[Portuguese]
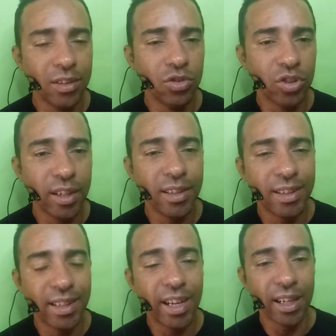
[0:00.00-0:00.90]
de
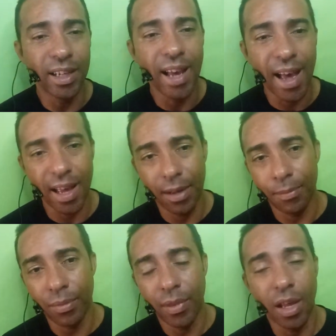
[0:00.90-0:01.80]
entregar
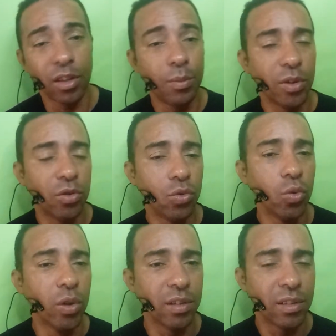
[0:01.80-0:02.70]
as
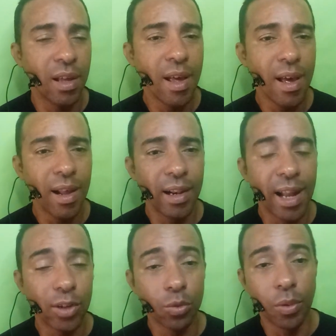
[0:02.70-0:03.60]
pessoas
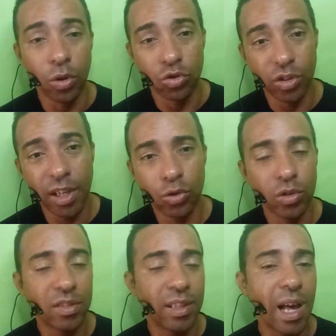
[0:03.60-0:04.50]
lá do
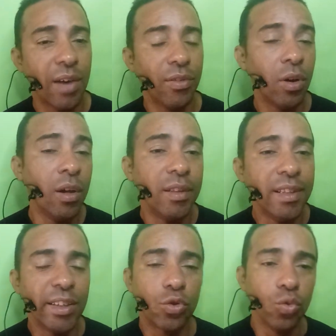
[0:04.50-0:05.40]
projeto estava
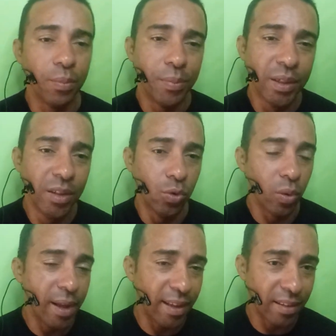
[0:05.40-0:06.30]
descumprindo
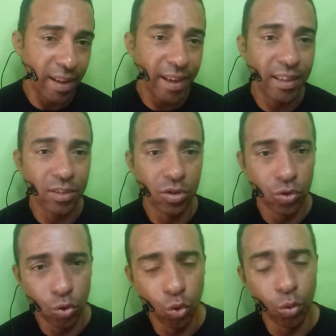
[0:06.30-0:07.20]
as regras
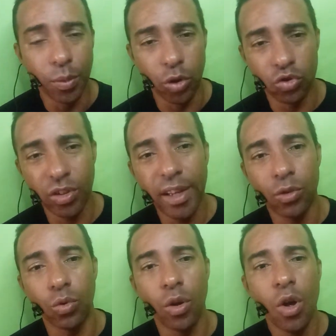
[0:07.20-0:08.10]
do
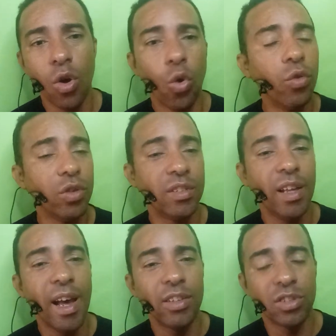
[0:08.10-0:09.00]
projeto? Ou
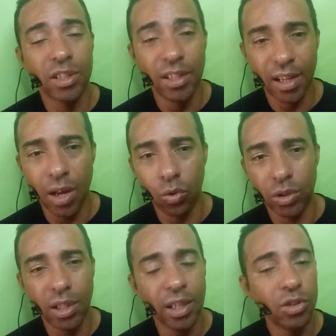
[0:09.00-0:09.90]
você acha que não,
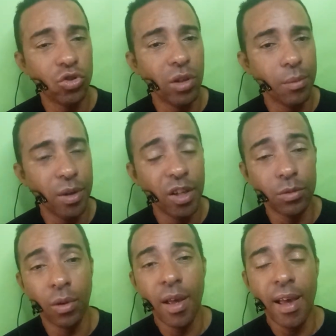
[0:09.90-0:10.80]
que ele tinha
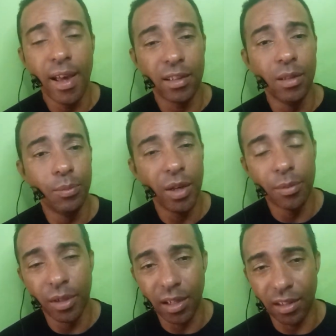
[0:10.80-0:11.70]
mesmo é que
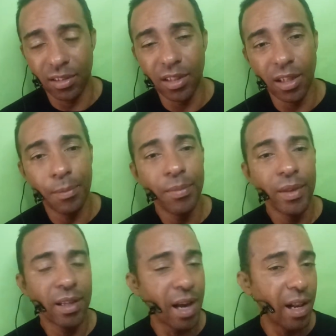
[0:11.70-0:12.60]
permanecer
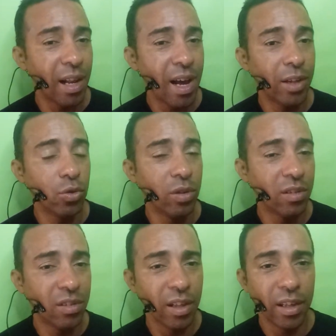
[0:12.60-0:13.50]
calado,
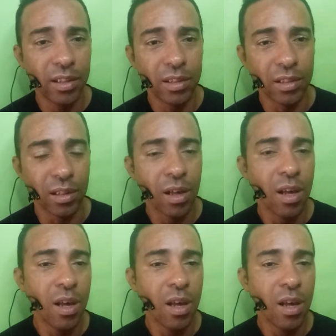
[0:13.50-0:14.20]
sem